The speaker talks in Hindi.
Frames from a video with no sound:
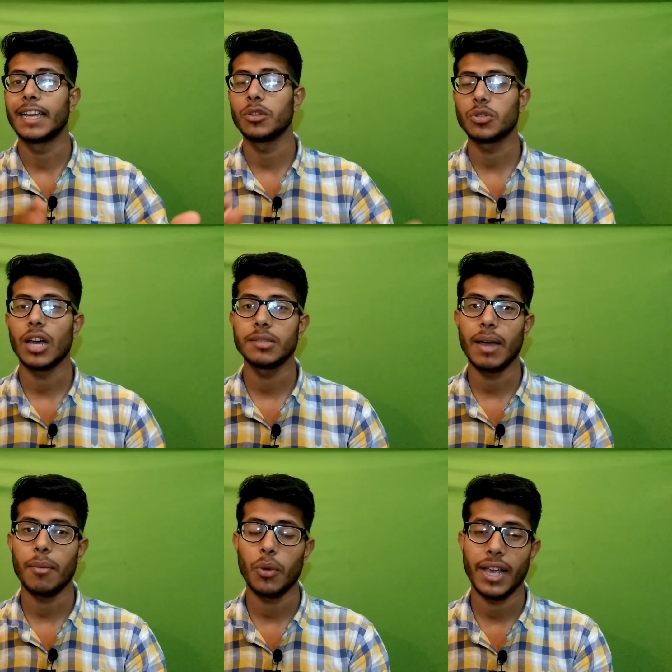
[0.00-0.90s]
लेकिन दोस्तों आज
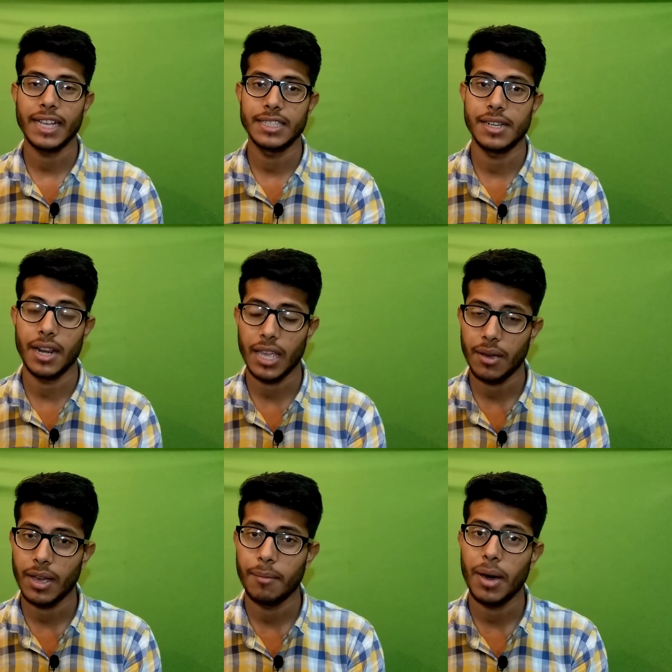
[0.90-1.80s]
मैं आपको एक ऐसी ट्रिक
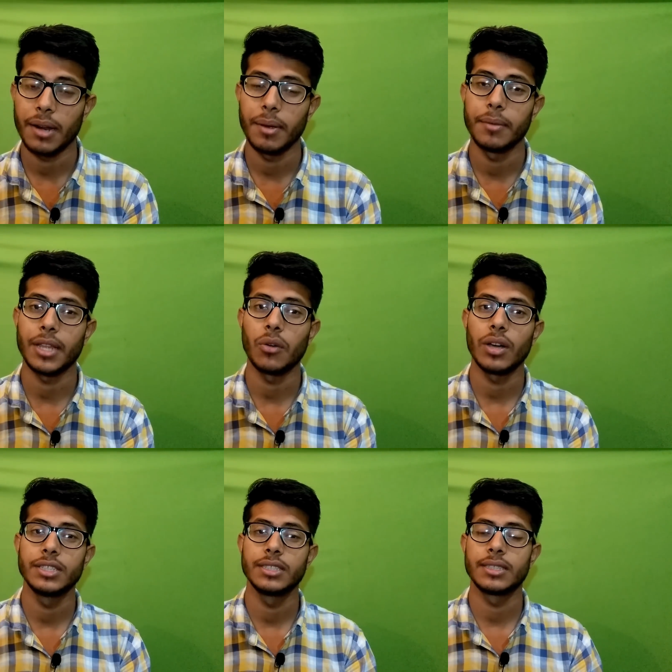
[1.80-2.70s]
के बारे में
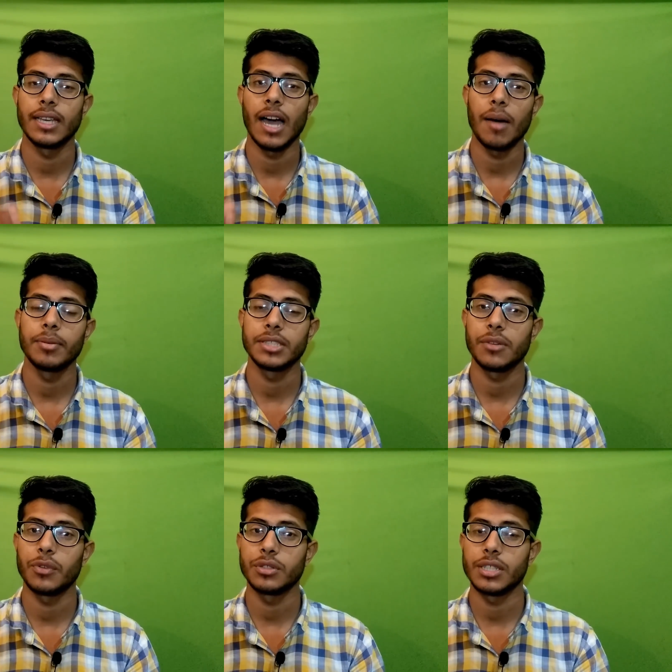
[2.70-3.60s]
बताऊंगा जिससे आप
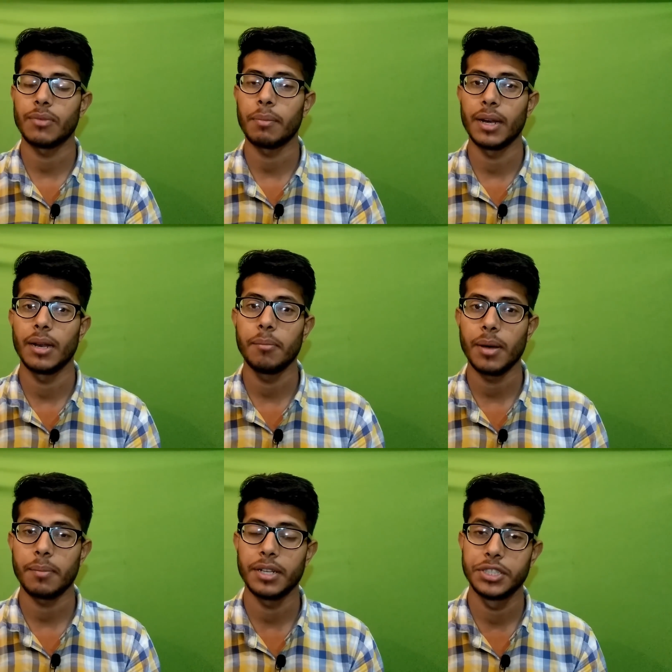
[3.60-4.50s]
सिर्फ और सिर्फ अपने
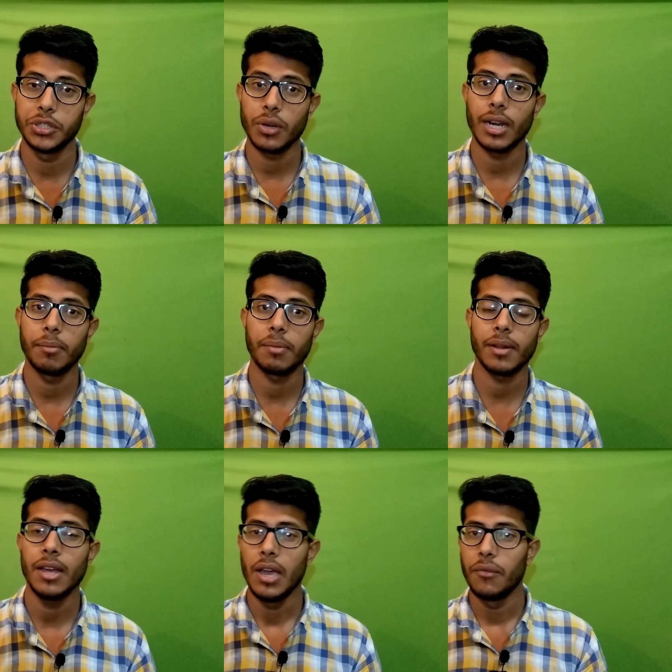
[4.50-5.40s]
नंबर पर जियो के नंबर
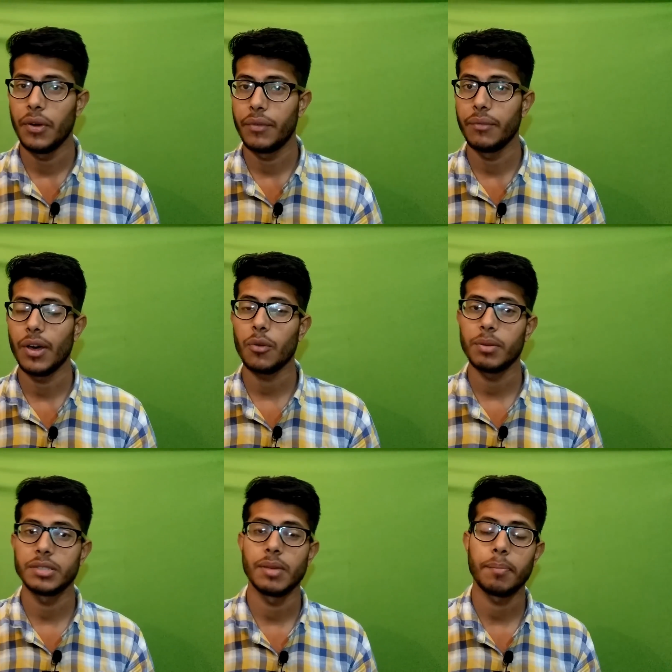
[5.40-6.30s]
पर फिफ्टी वन
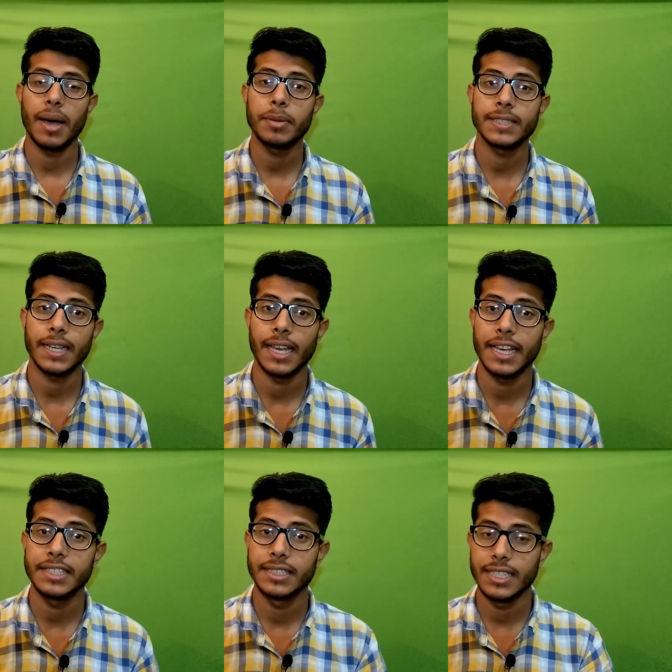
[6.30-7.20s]
रुपीज़ में पा
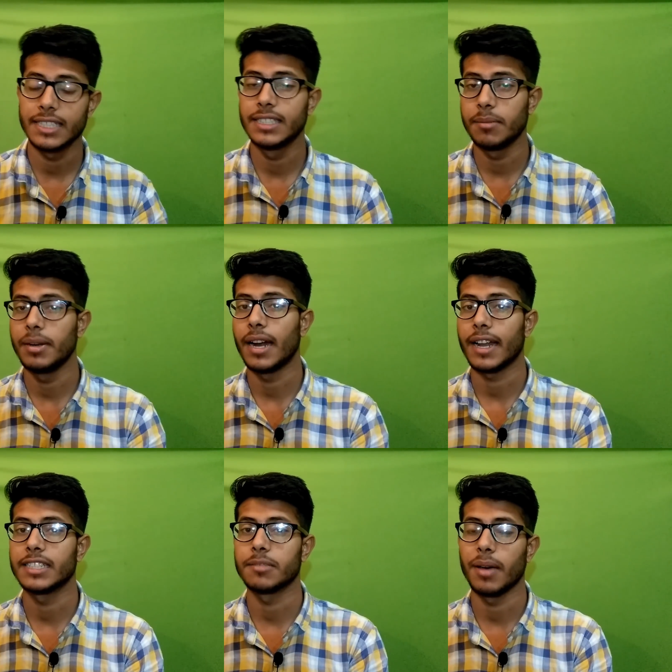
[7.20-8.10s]
सकेंगे सिक्स जी बी
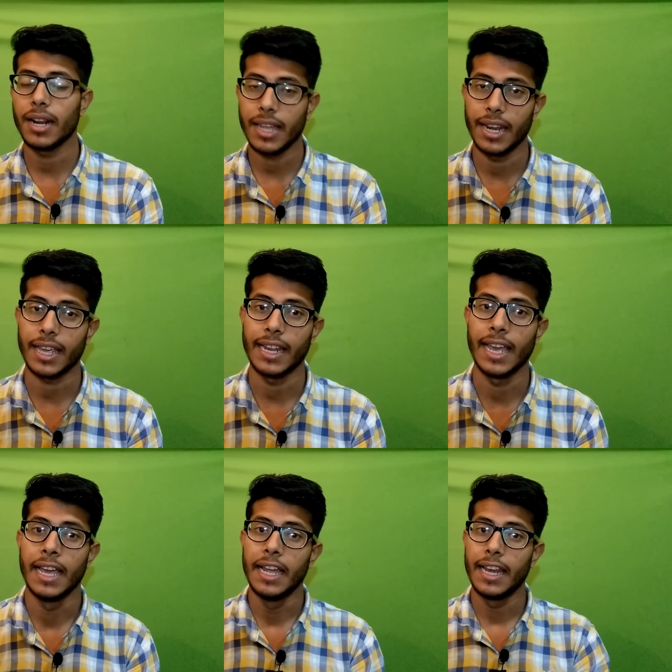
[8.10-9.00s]
डाटा इस्तेमाल करने के
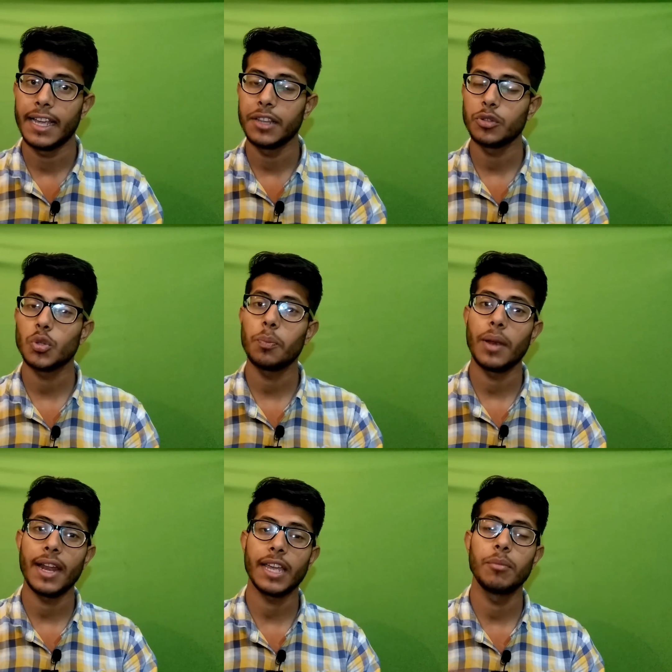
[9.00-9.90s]
लिए लेकिन दोस्तों
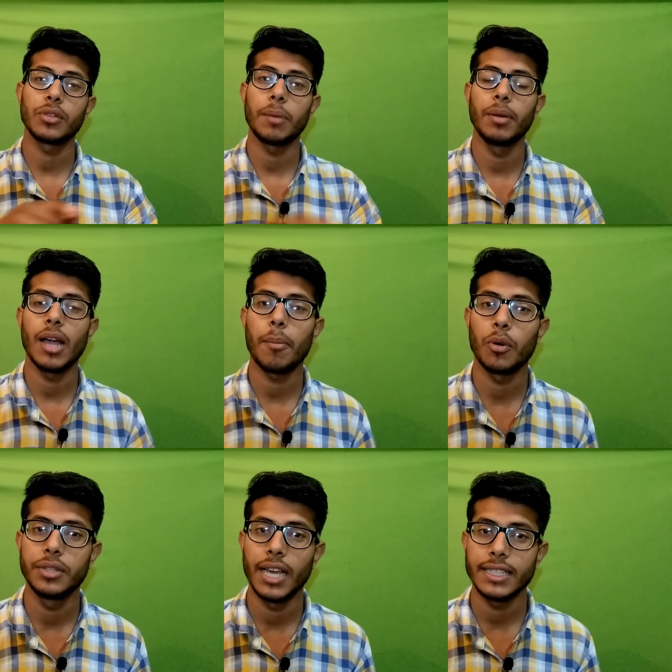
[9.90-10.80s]
प्लान के मुताबिक
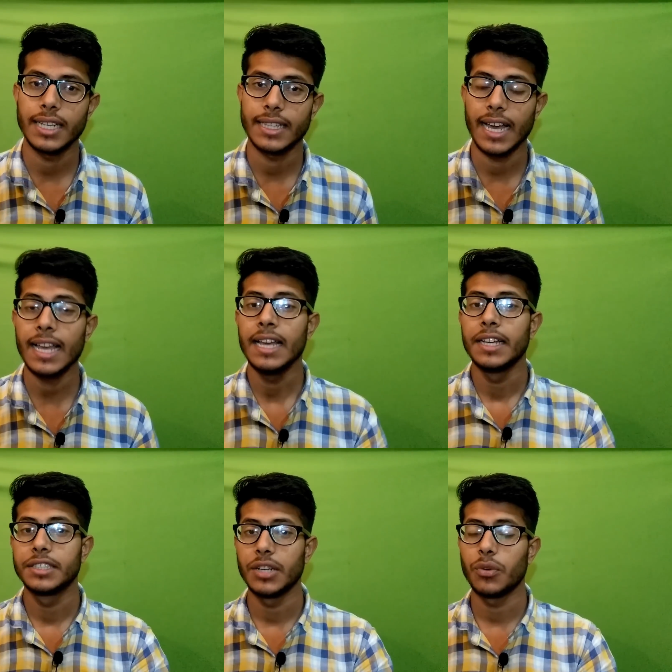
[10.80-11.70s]
आपको दिया जाता है
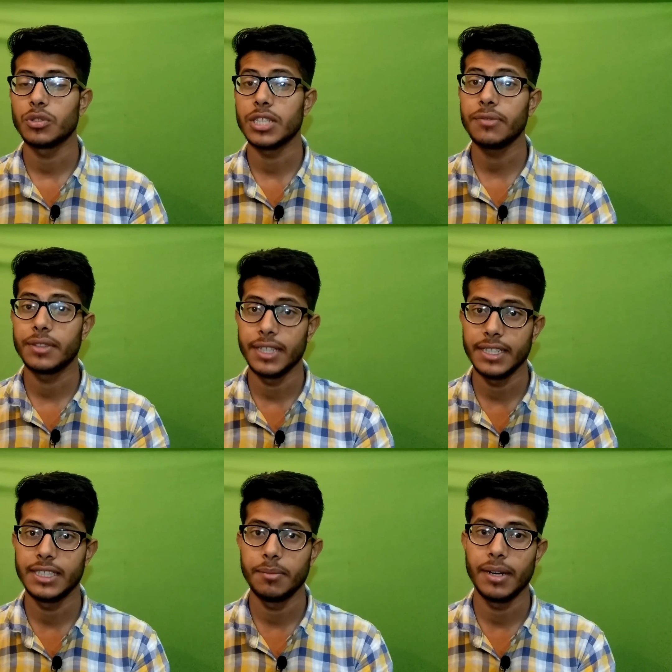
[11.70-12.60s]
सिर्फ और सिर्फ
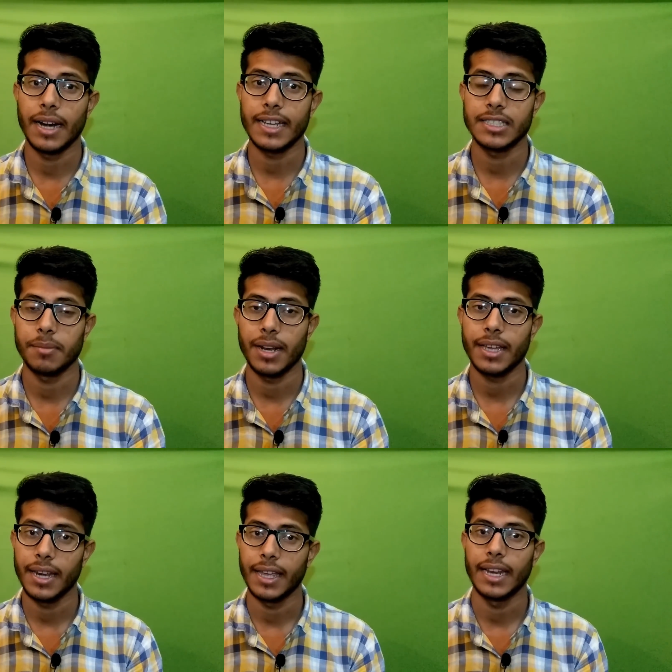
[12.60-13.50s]
तीन जी बी डाटा इस्तेमाल
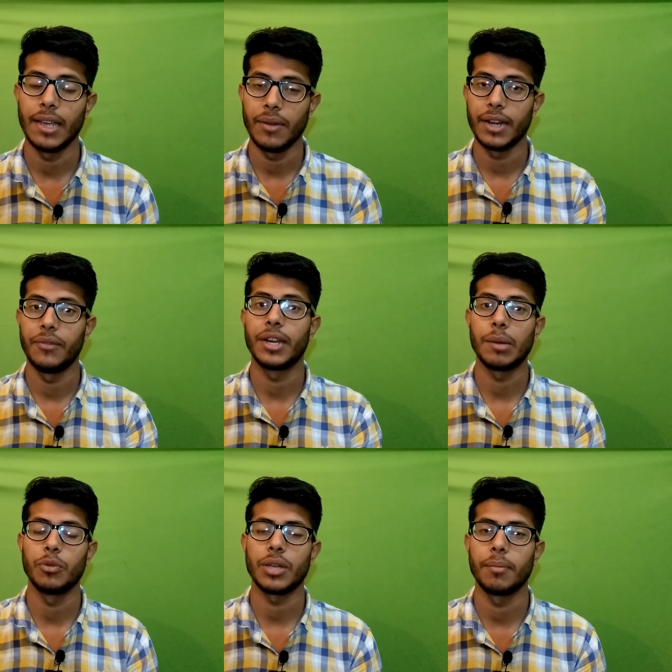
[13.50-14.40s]
करने के लिए बेनिफिट
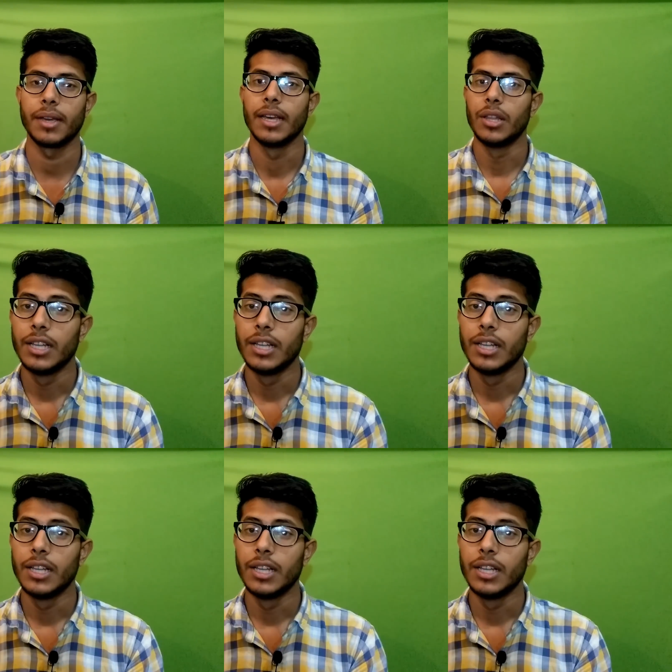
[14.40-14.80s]
के मुताबिक